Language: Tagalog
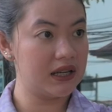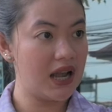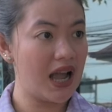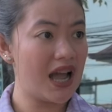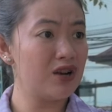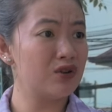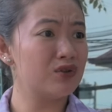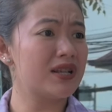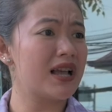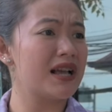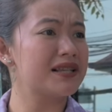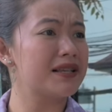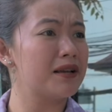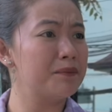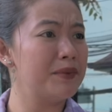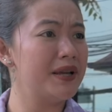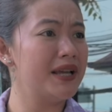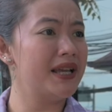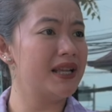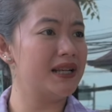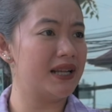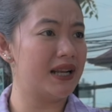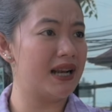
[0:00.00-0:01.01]
Anong
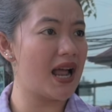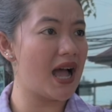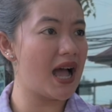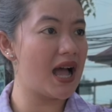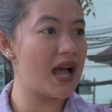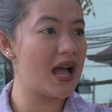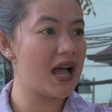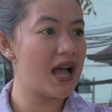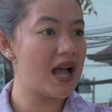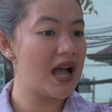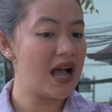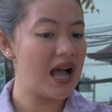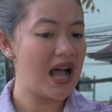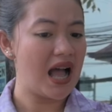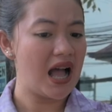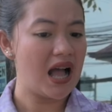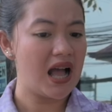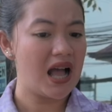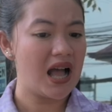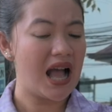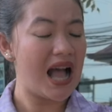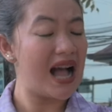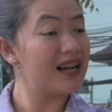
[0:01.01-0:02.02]
sasabihin nila?
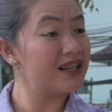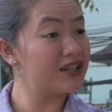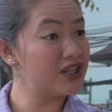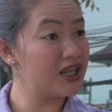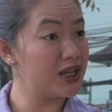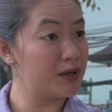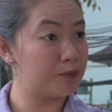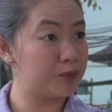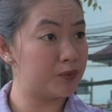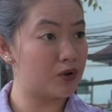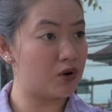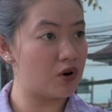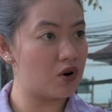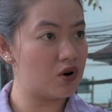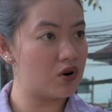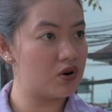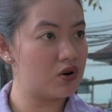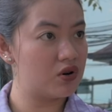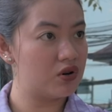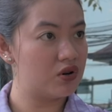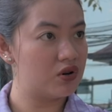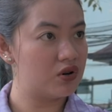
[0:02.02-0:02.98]
Ang cheap ko.